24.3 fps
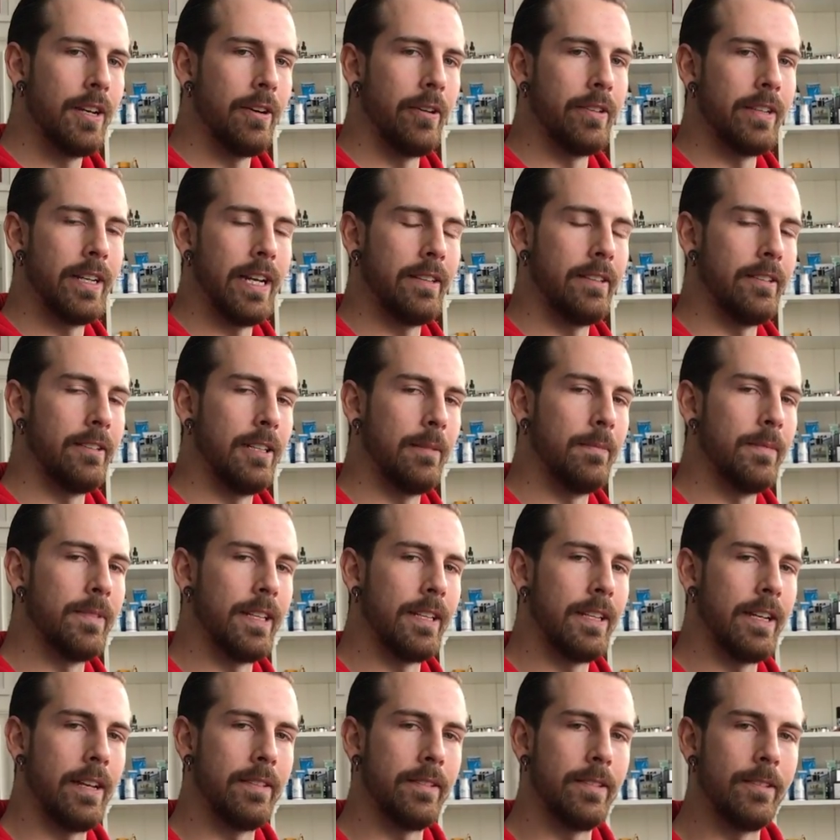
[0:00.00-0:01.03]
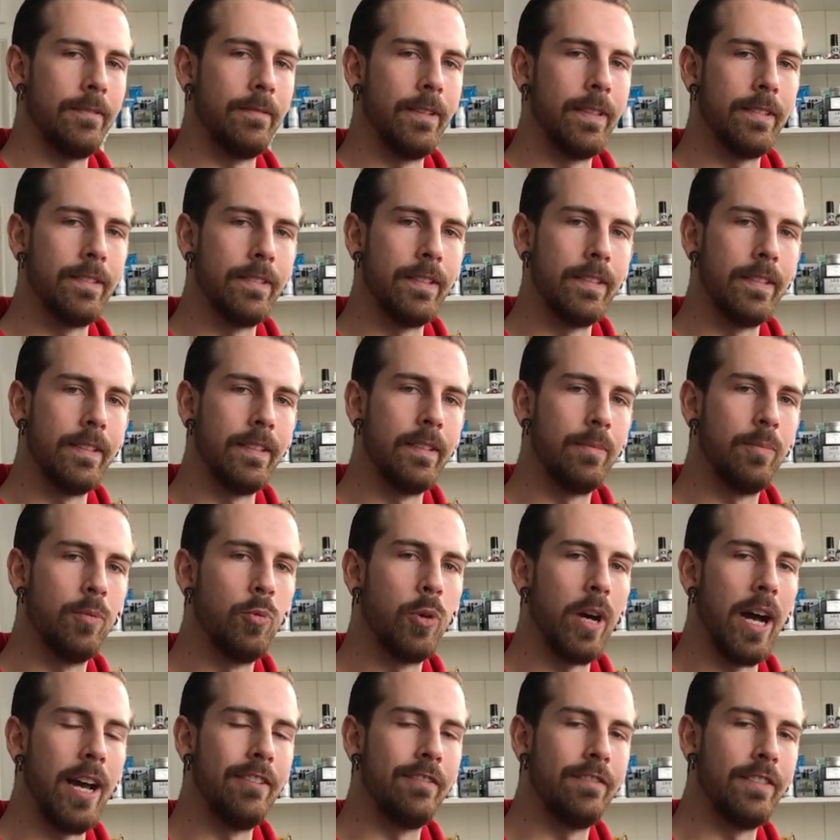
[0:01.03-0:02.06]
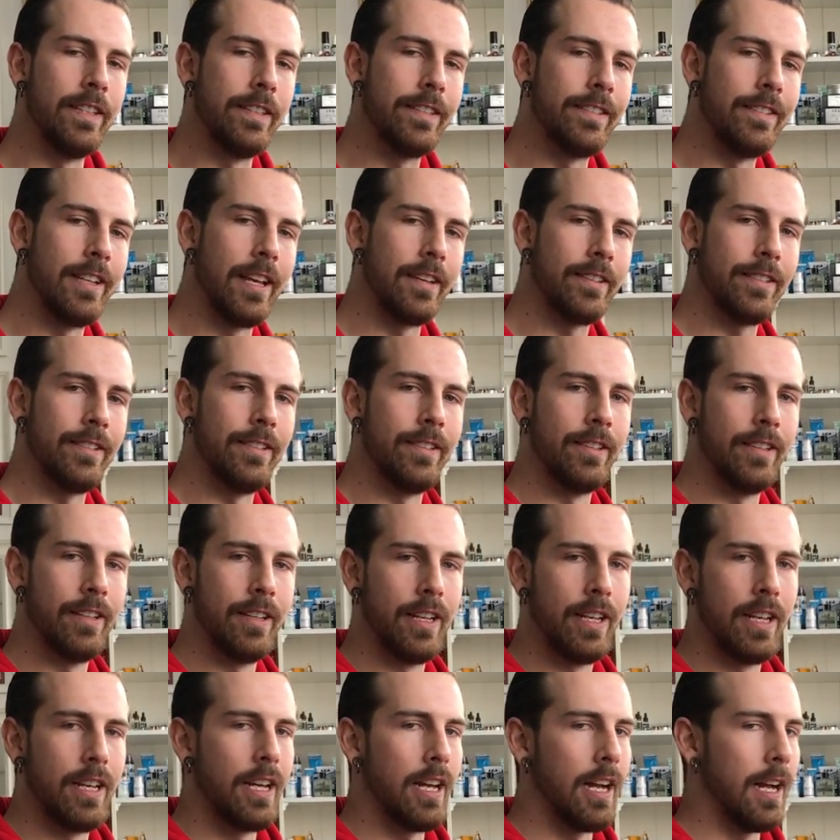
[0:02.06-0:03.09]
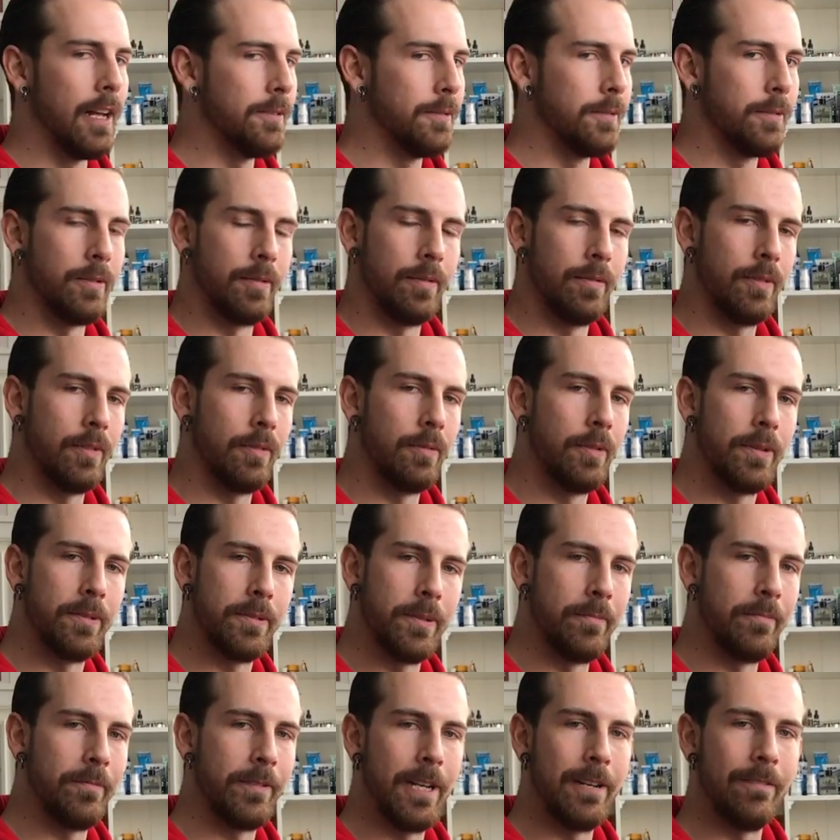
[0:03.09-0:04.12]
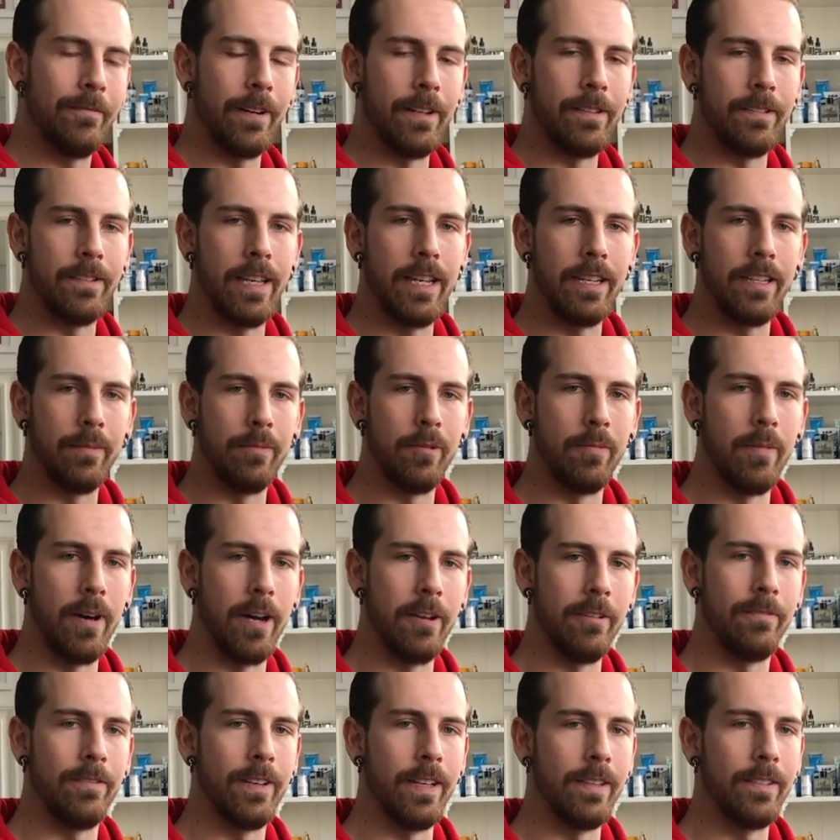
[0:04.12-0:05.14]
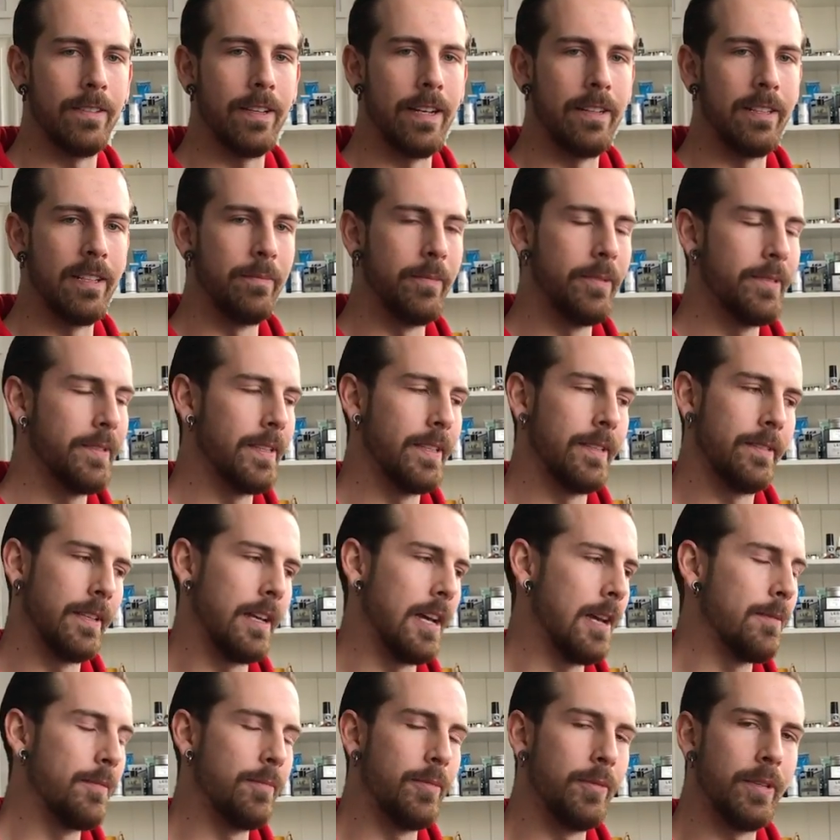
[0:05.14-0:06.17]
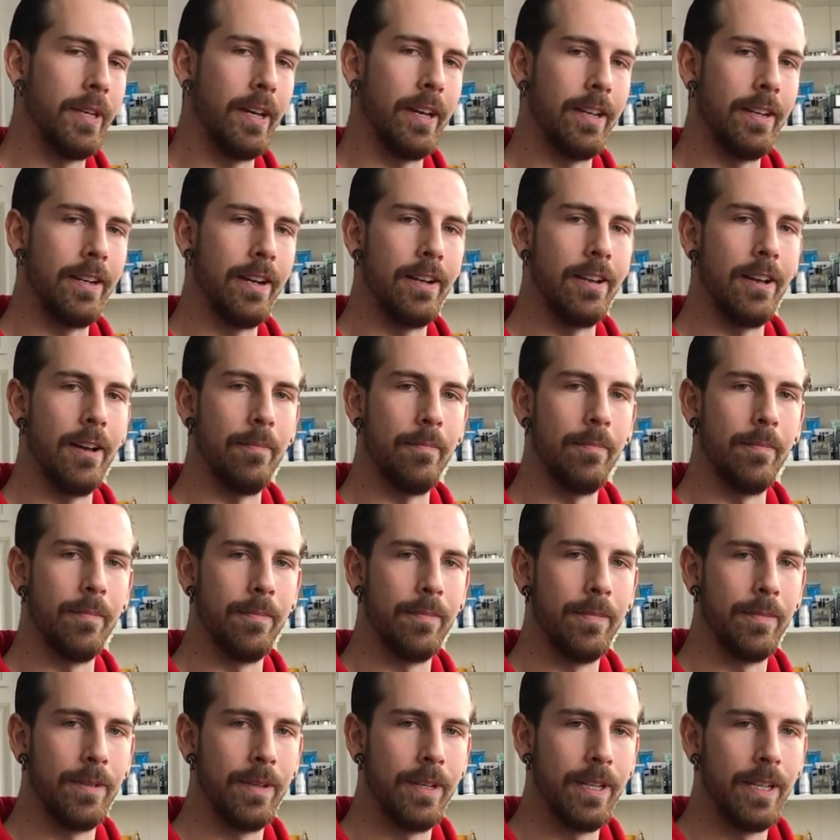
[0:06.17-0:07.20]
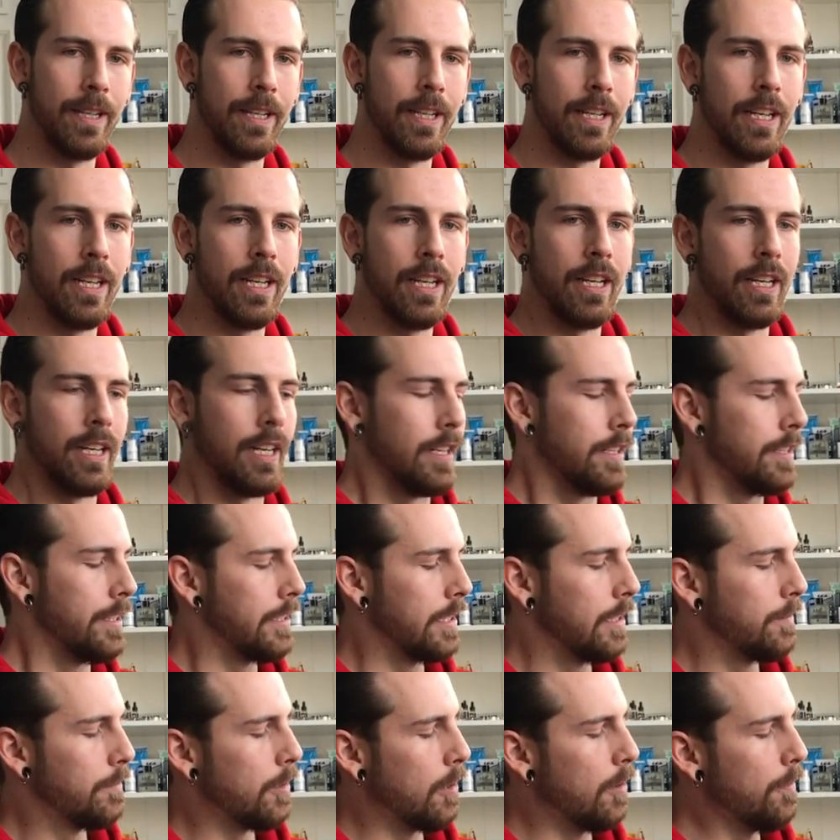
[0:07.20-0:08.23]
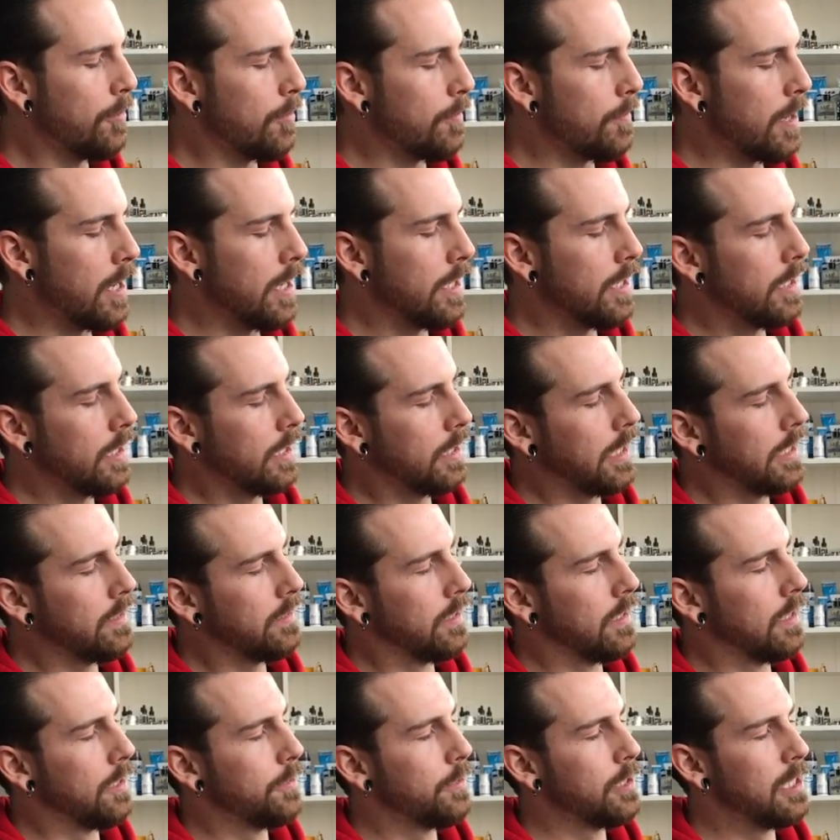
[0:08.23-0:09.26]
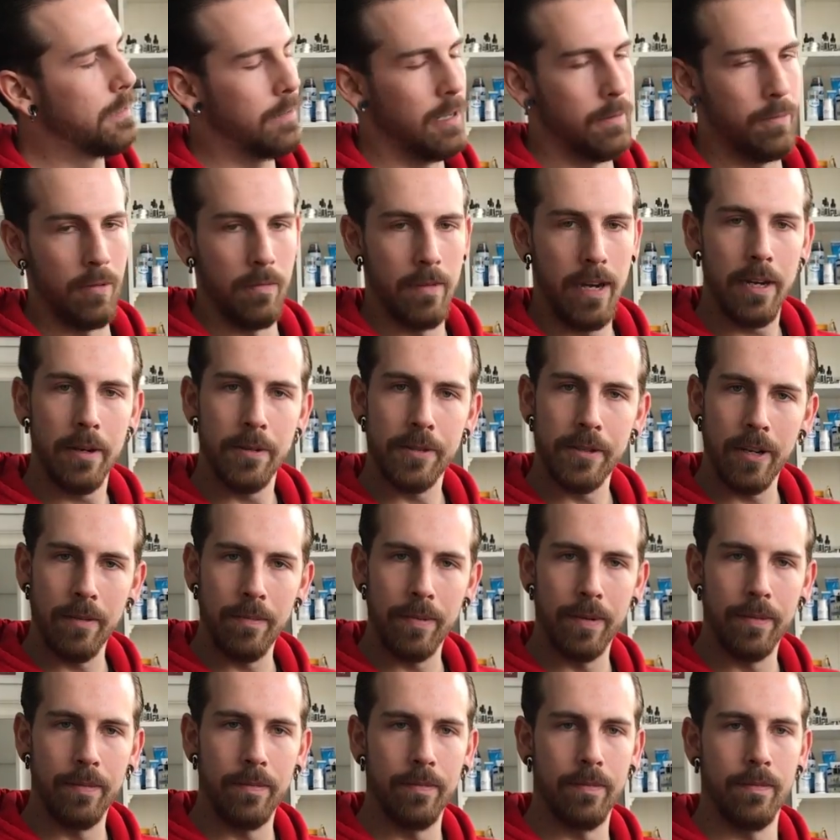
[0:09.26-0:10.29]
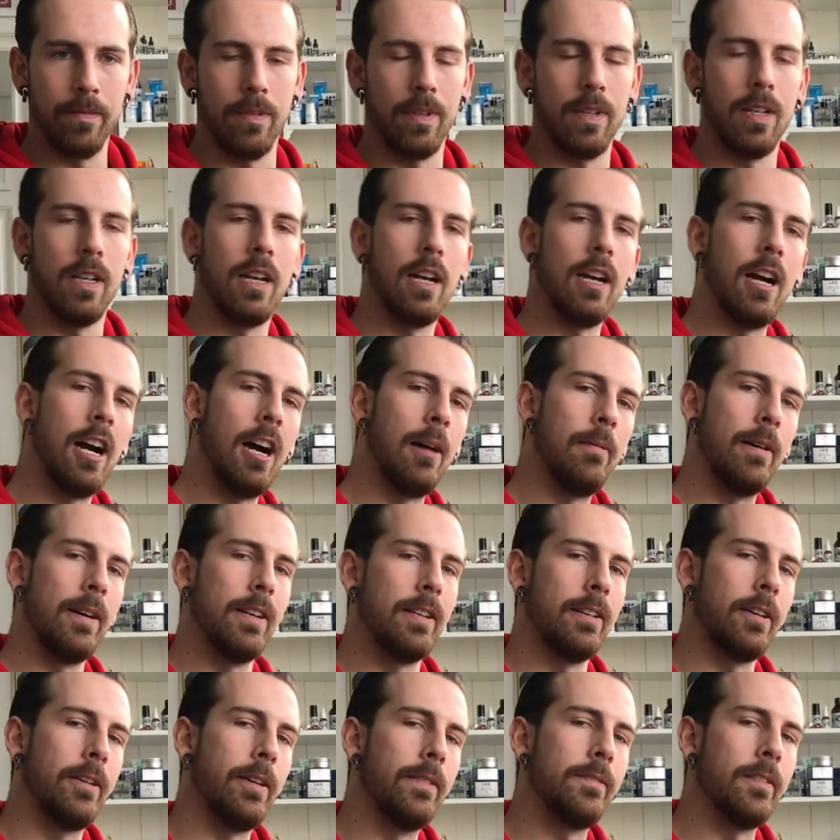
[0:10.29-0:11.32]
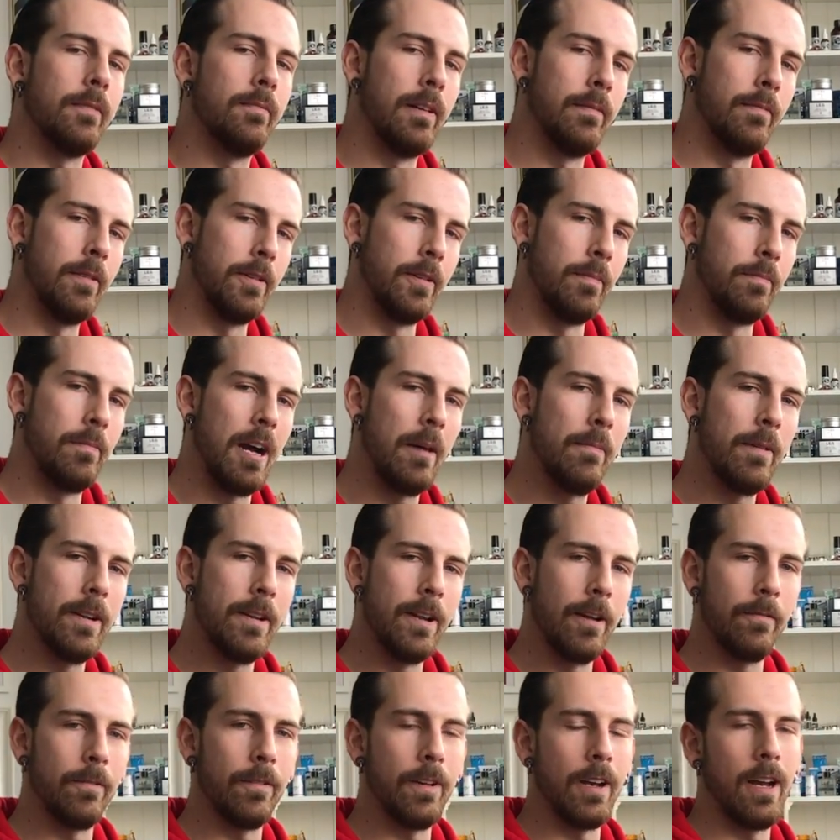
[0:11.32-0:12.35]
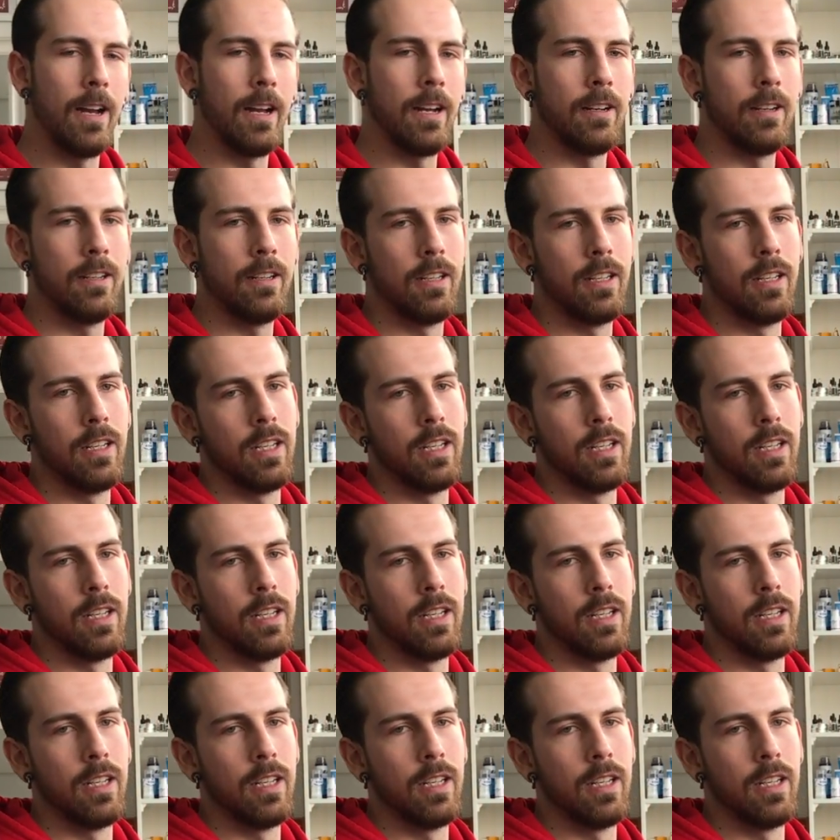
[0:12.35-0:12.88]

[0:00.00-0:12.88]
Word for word: Und er hat dann eben sein ganzes Wissen in dieses Buch einfließen lassen. Also nur zu empfehlen, falls ihr echte Pomade-Fans seid, dann müsst ihr das daheim im Bücherregal haben. Die King Brown Pomade kriegt ihr natürlich bei Pomadeshop, aber ihr könnt es auch mal bei eurem Barber nachfragen.